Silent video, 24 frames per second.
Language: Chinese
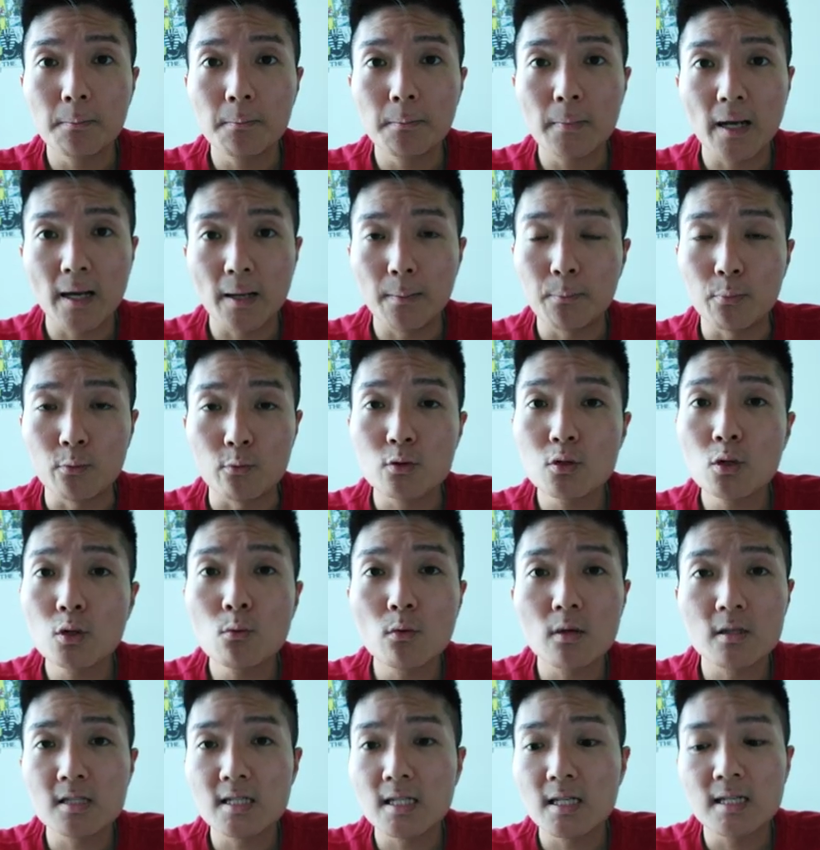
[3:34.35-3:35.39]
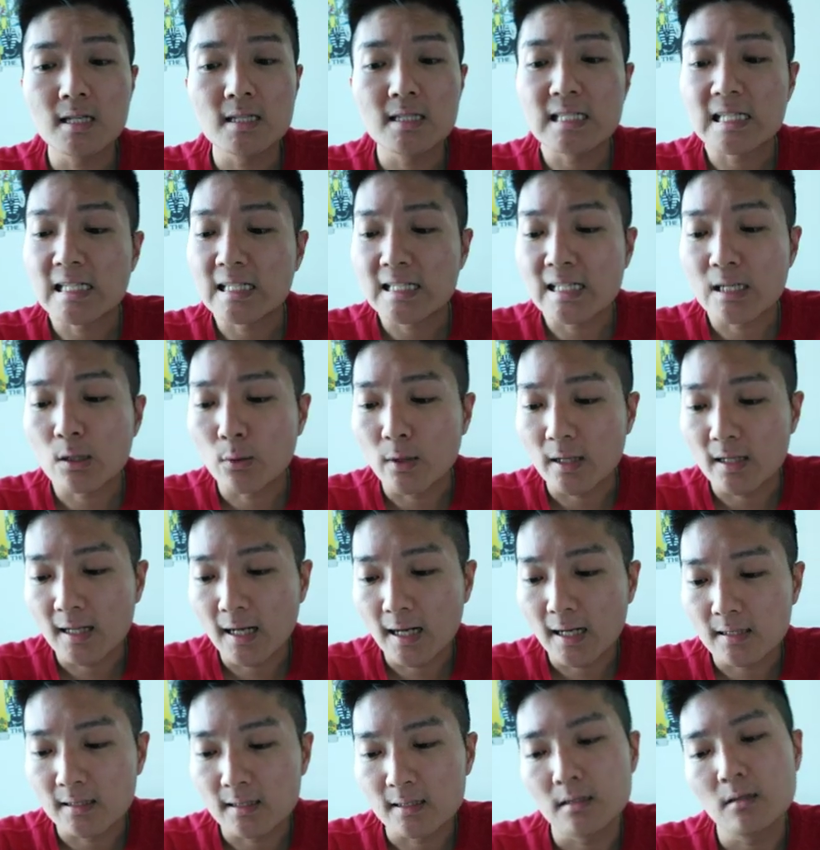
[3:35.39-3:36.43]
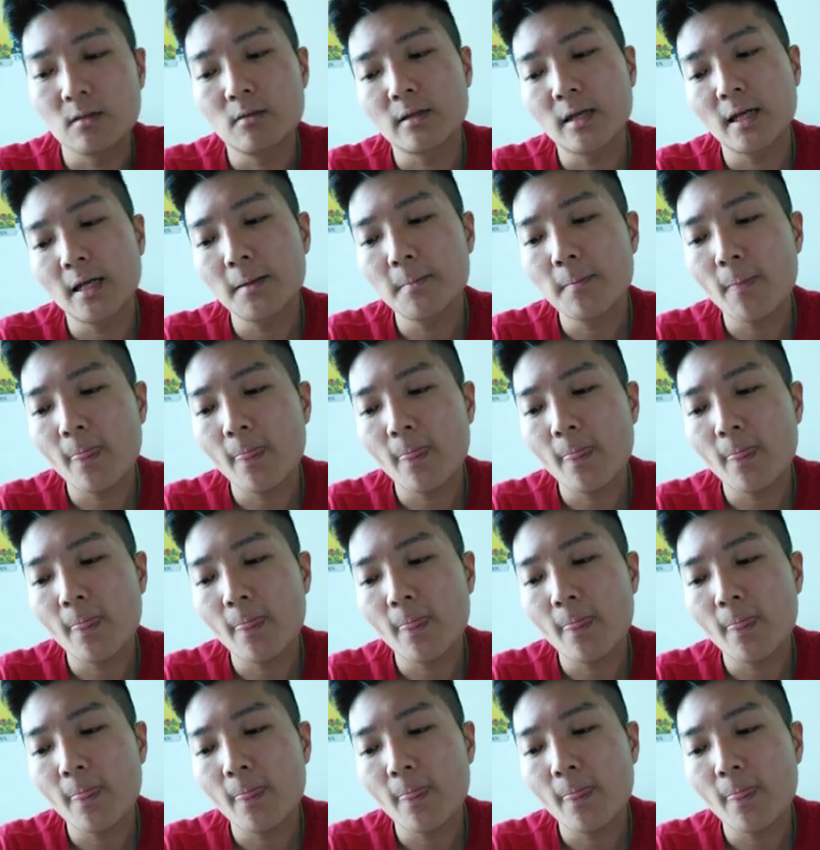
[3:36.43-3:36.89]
哎，补充我这个精力回来的，OK？